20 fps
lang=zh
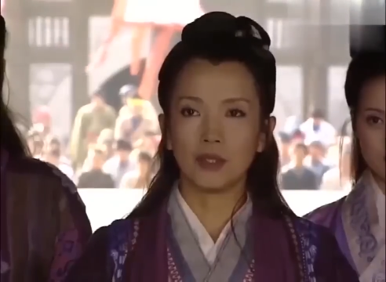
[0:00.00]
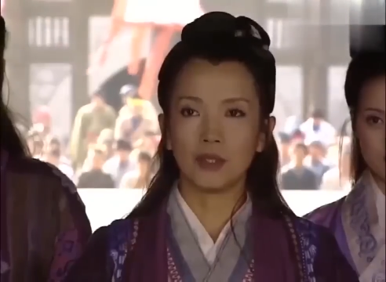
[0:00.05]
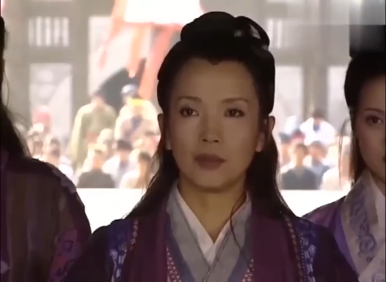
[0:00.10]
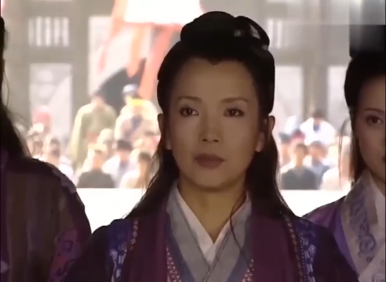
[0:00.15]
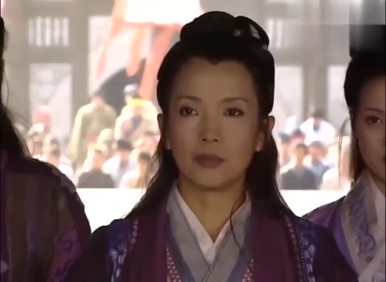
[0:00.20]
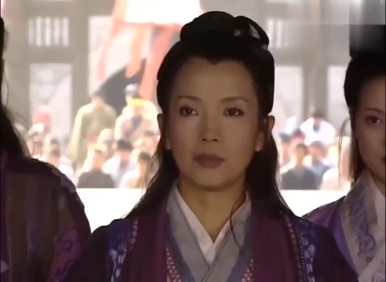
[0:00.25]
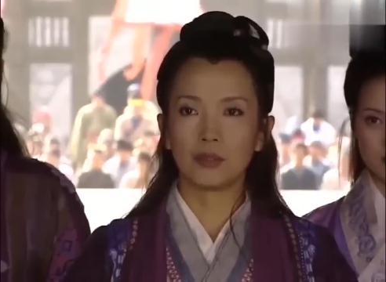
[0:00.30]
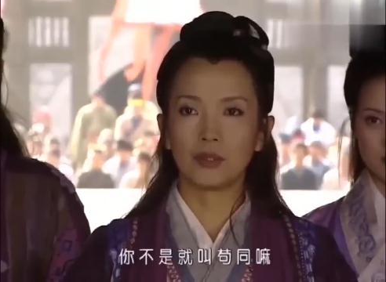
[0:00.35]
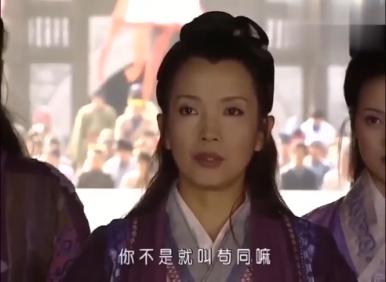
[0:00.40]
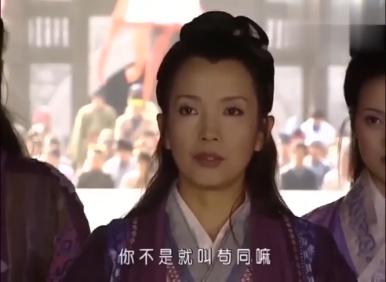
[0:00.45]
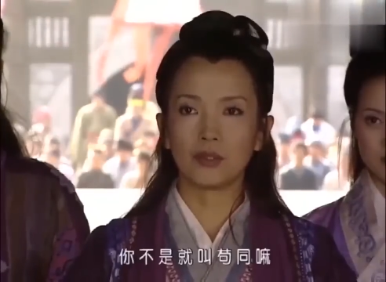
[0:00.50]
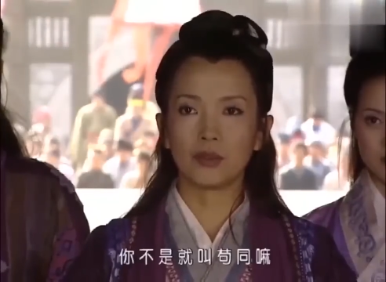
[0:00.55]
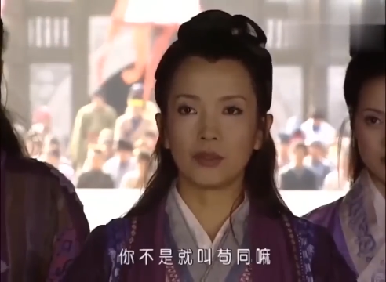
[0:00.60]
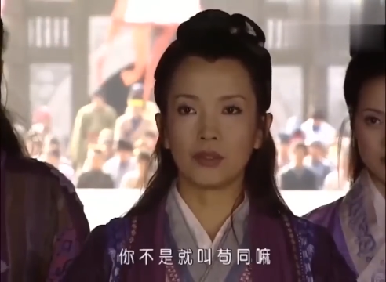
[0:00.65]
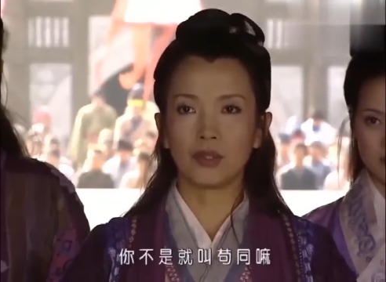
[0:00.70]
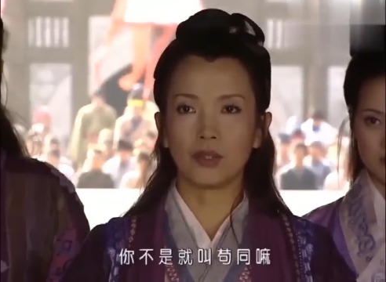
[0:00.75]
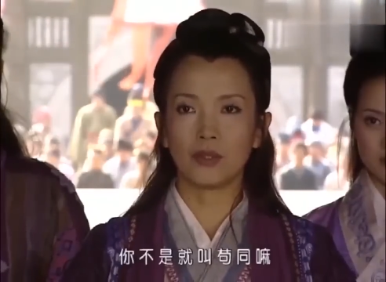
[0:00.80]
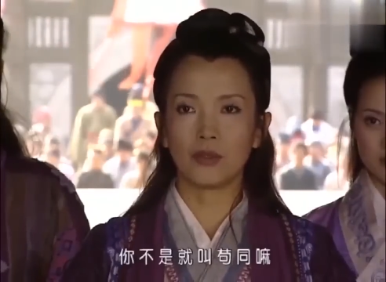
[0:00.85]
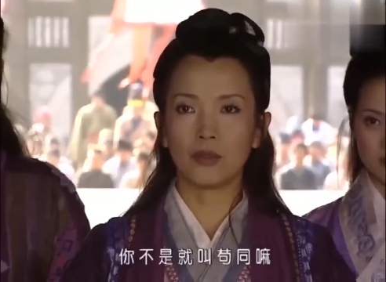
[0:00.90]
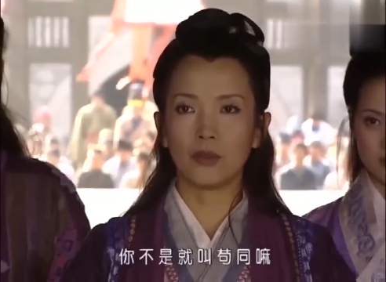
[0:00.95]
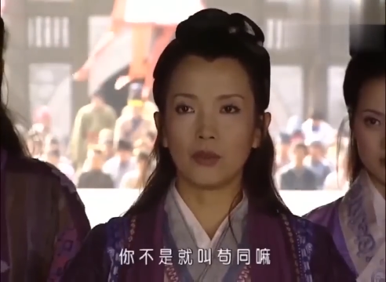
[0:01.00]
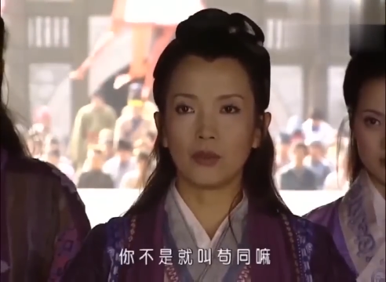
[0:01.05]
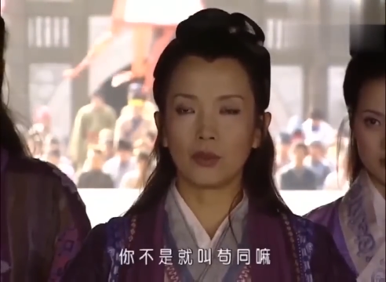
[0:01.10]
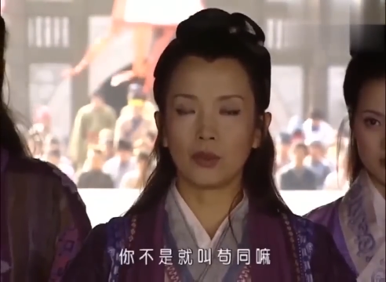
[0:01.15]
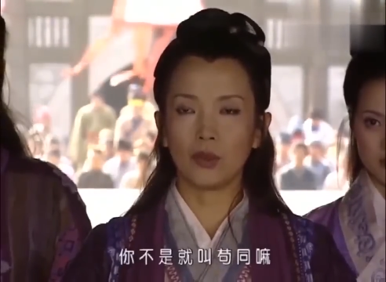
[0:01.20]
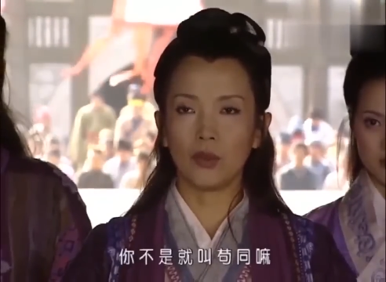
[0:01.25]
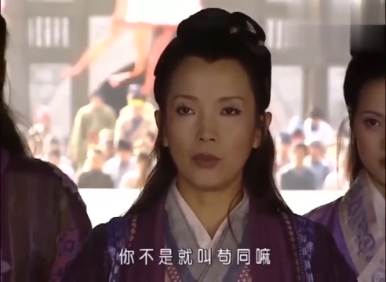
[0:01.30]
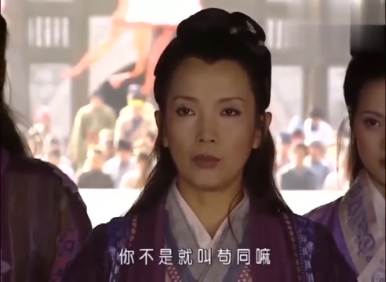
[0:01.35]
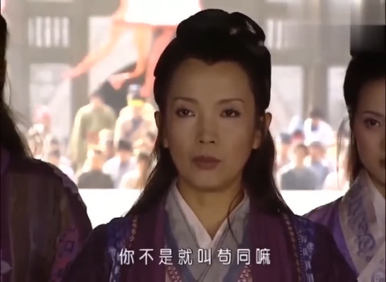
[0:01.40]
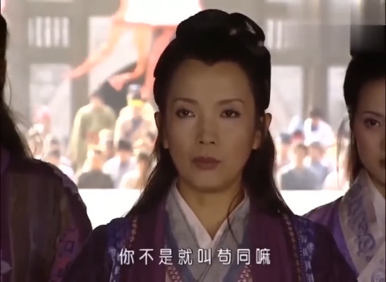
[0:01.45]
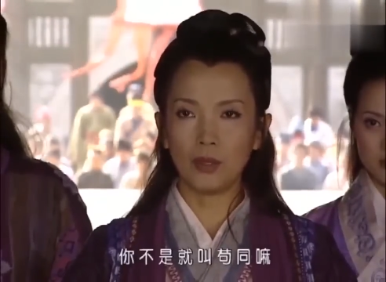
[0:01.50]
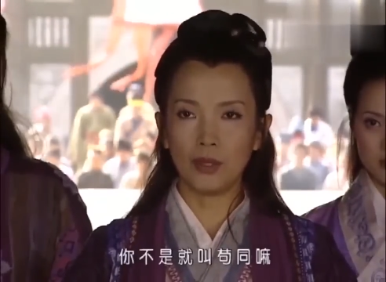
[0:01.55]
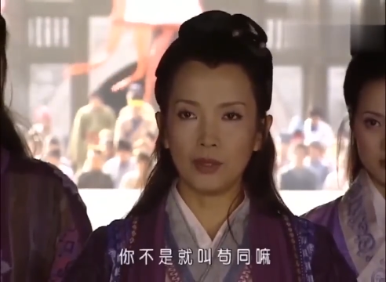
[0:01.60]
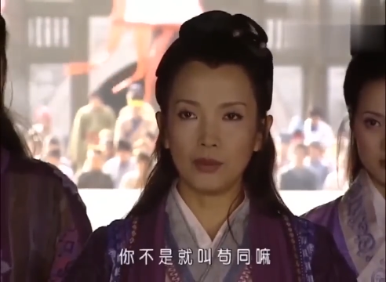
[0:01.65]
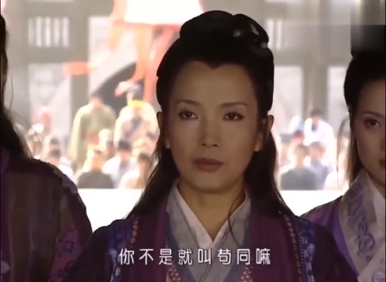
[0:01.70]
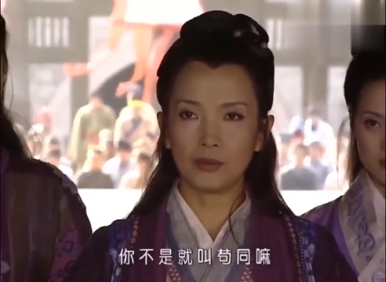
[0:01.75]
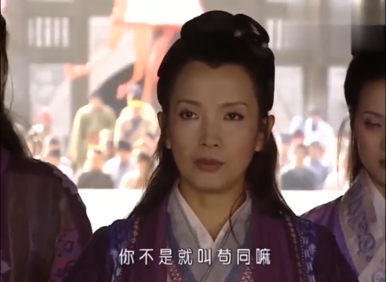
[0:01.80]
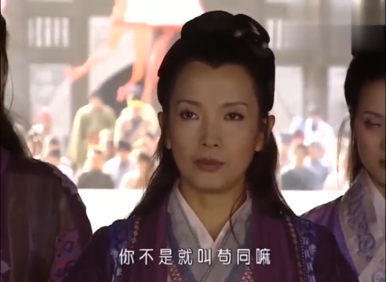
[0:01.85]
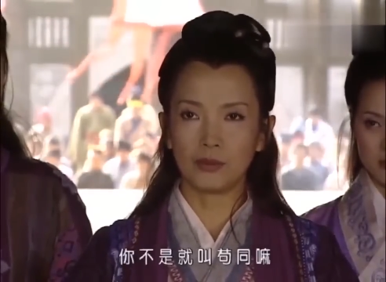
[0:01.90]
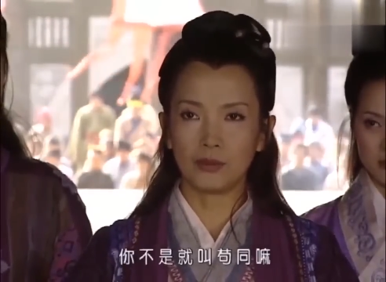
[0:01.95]
你不是就叫狗同
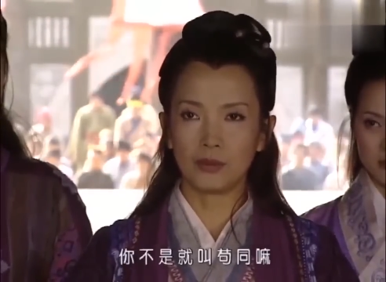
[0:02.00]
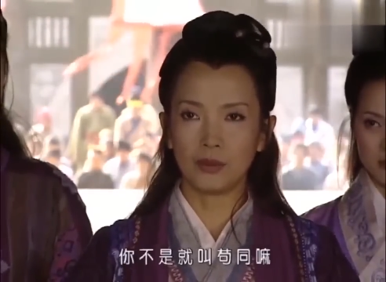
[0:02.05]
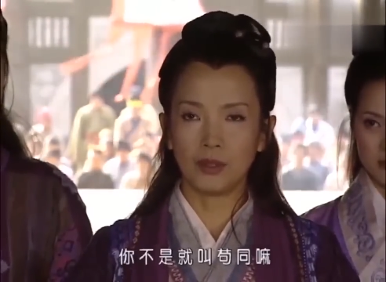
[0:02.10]
吗？